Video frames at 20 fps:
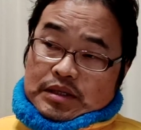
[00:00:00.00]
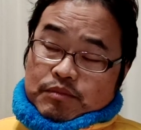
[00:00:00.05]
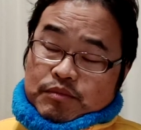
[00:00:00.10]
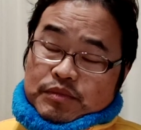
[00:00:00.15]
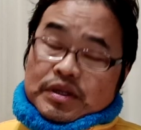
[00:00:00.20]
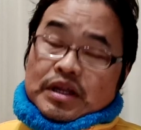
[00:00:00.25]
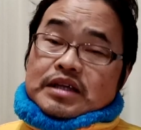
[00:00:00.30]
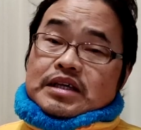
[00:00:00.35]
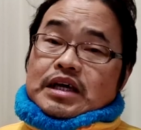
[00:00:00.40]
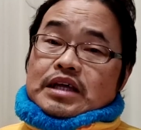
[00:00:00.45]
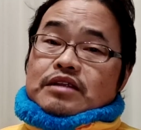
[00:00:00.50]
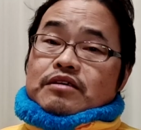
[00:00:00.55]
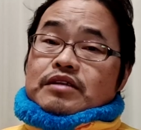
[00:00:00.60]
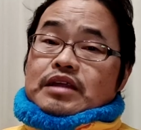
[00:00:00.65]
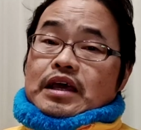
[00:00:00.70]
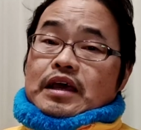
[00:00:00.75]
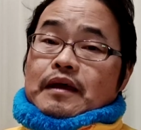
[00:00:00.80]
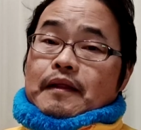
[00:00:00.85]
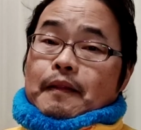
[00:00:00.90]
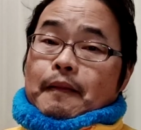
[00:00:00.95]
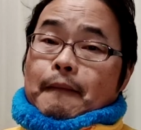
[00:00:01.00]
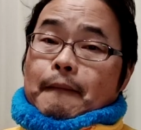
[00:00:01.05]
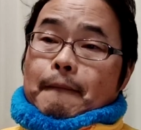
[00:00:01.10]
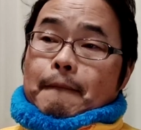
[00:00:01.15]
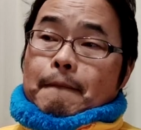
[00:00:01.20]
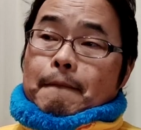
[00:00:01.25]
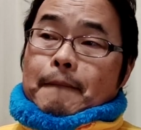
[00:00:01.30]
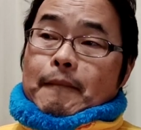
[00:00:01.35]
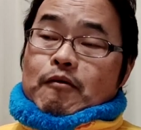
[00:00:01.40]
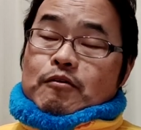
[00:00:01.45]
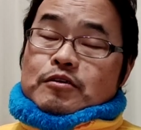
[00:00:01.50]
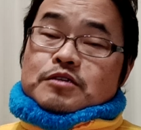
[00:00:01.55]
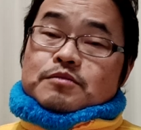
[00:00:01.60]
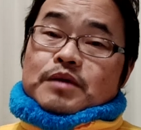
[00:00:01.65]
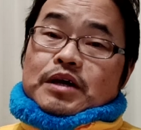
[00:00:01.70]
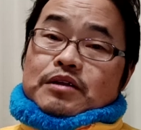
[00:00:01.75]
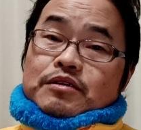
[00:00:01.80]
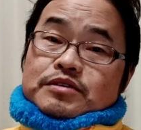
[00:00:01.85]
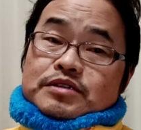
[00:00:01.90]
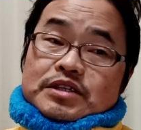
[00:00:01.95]
皆さんのね、お住
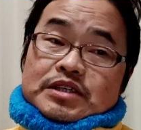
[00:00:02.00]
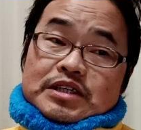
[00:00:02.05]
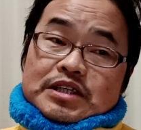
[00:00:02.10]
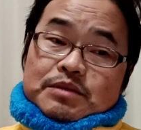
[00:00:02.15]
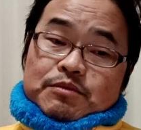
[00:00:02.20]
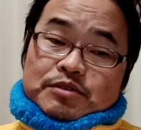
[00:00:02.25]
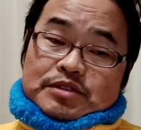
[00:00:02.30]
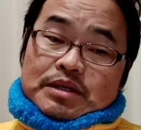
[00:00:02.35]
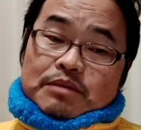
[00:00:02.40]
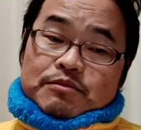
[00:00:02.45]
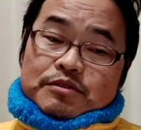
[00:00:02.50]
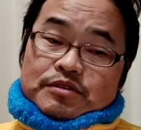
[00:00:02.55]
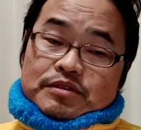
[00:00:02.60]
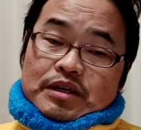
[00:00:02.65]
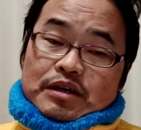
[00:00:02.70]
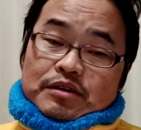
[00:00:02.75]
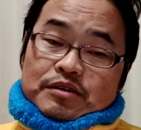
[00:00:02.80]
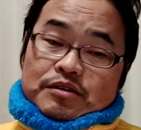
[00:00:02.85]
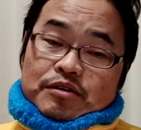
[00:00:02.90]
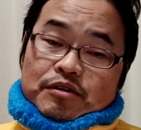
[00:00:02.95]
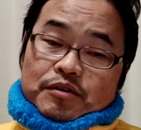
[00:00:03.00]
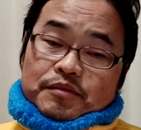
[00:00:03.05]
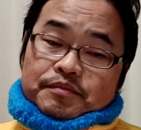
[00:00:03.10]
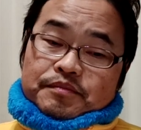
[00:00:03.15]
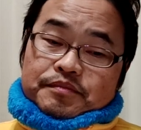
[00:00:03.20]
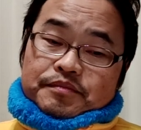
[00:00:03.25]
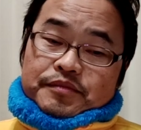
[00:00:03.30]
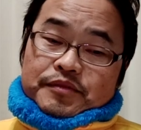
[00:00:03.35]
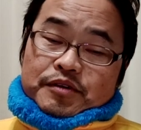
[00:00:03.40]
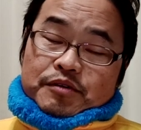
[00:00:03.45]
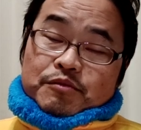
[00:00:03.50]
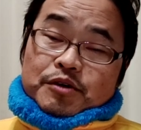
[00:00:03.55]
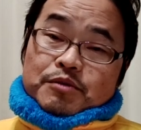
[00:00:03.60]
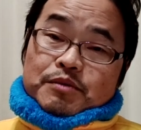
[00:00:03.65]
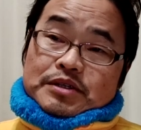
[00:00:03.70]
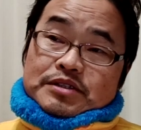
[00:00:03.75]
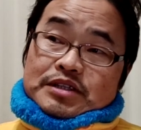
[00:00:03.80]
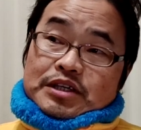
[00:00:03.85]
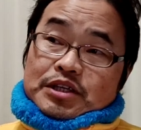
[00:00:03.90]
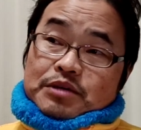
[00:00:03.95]
まいの地域も寒くなると思い
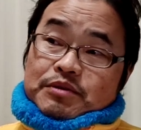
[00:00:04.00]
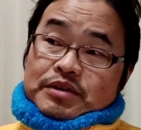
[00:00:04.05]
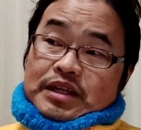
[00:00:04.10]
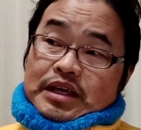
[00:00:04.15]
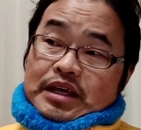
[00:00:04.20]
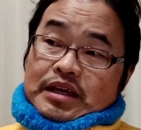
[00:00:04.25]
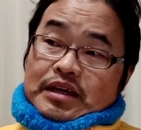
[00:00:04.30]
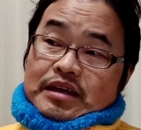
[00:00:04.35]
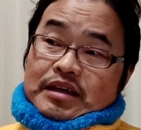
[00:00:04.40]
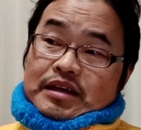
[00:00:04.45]
ますけどもね、